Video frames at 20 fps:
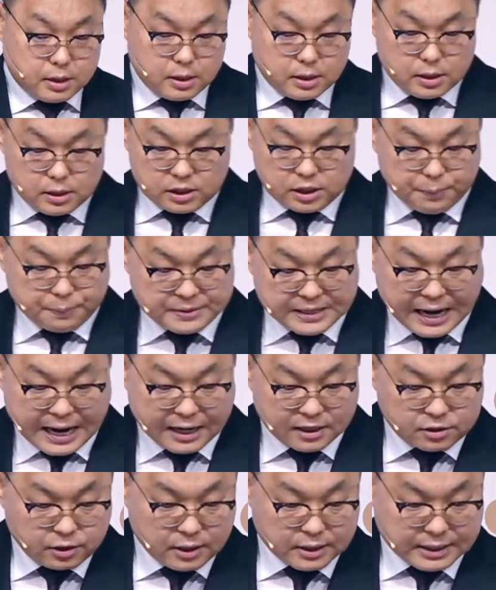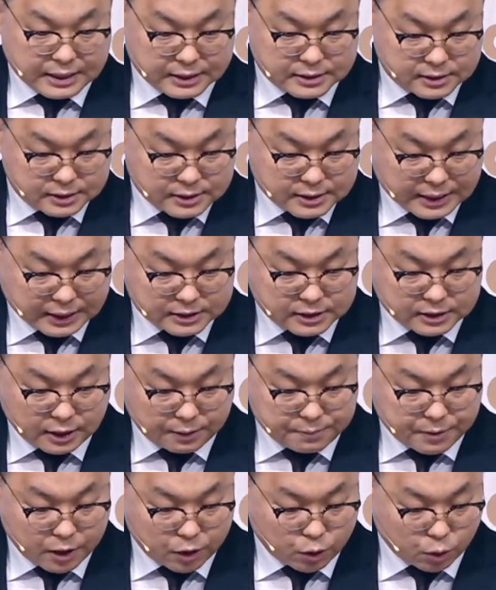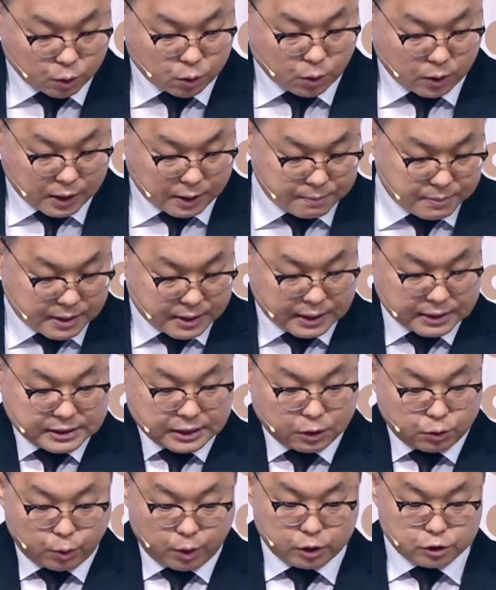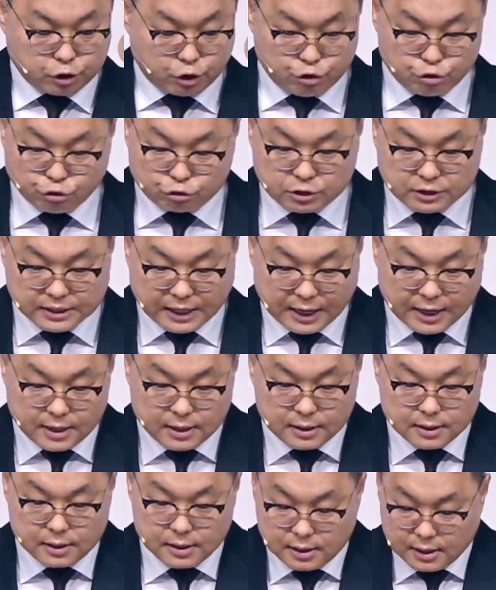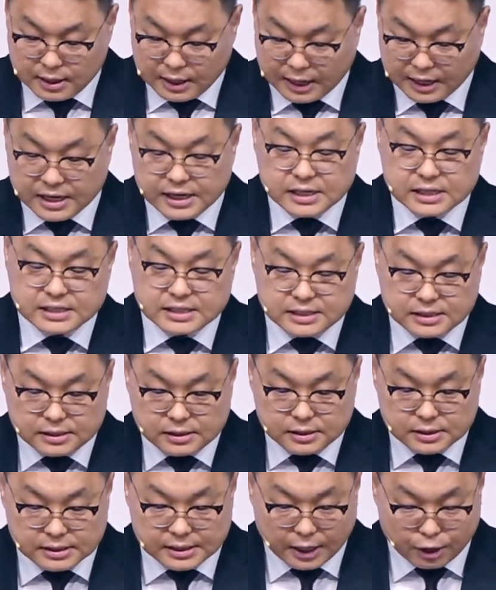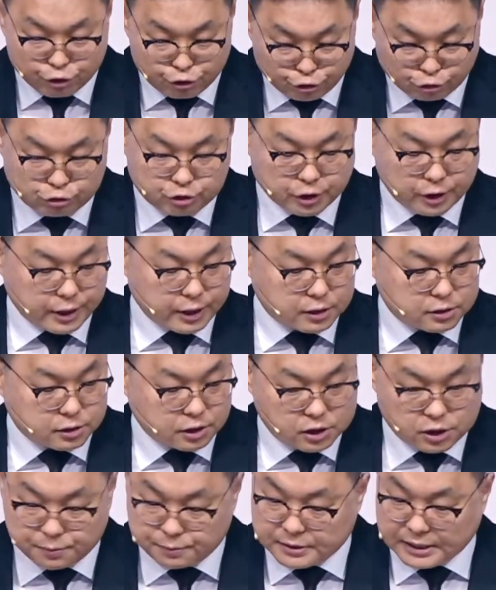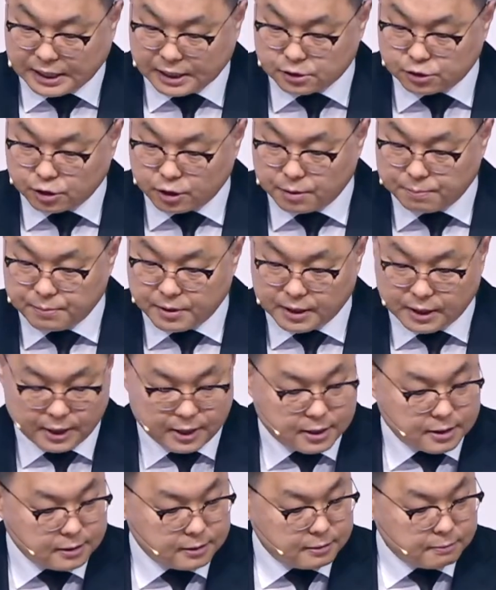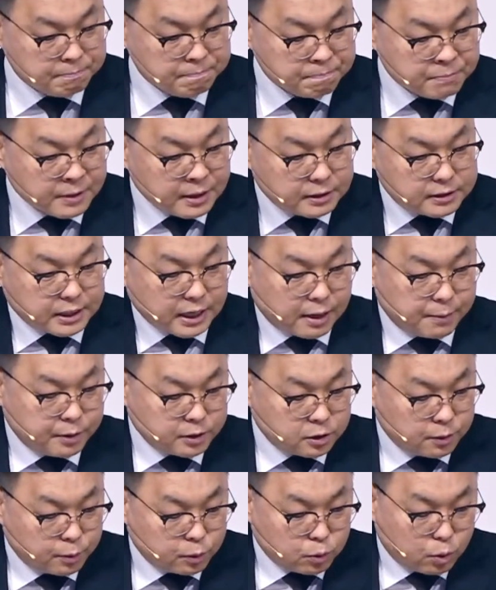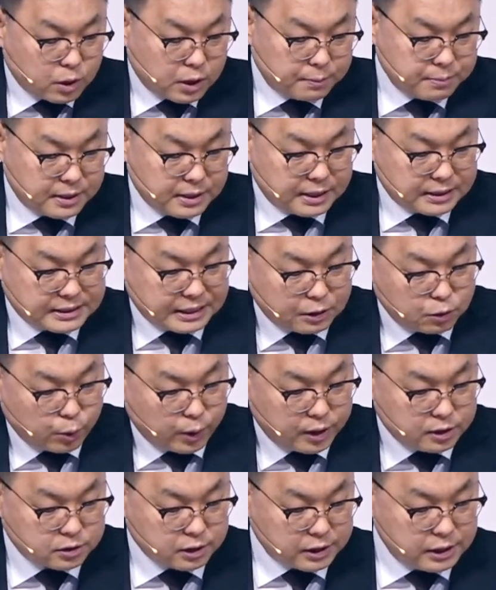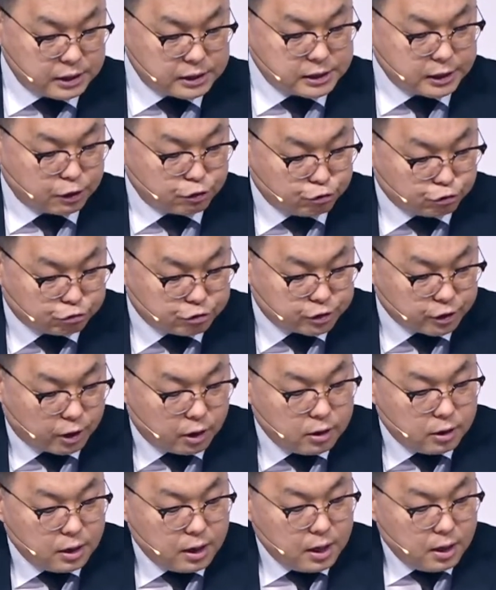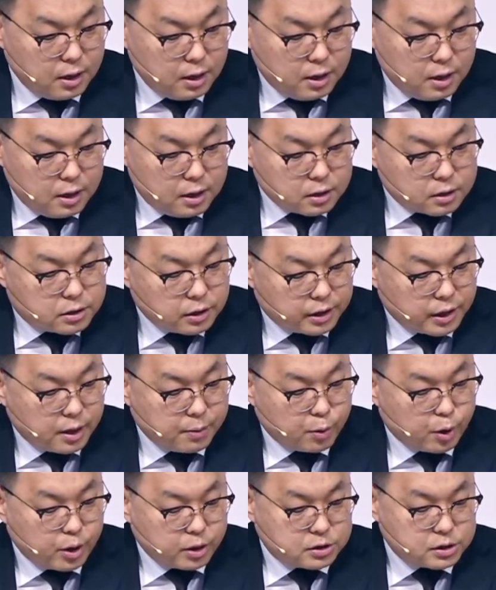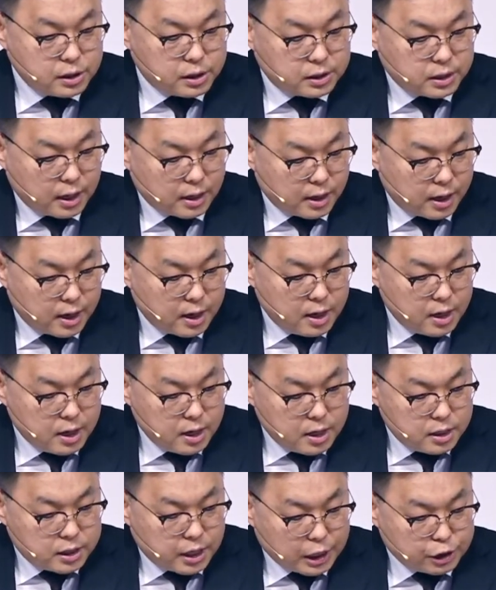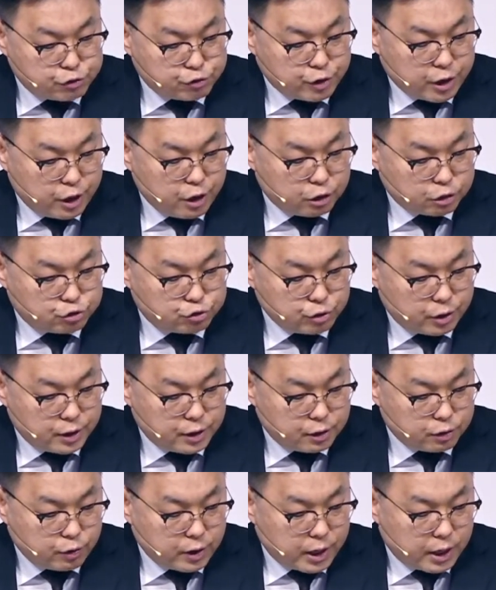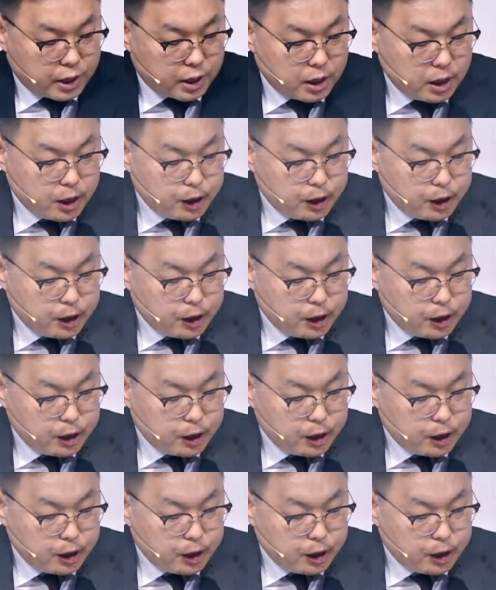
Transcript: 14절까지 같이 함께 교독합니다. 사도행전 1장 6절에서 14절입니다. 제가 먼저 봉독합니다. 사도행전 1장 6절. 그들이 모였을 때에 예수께 여쭈어 이르되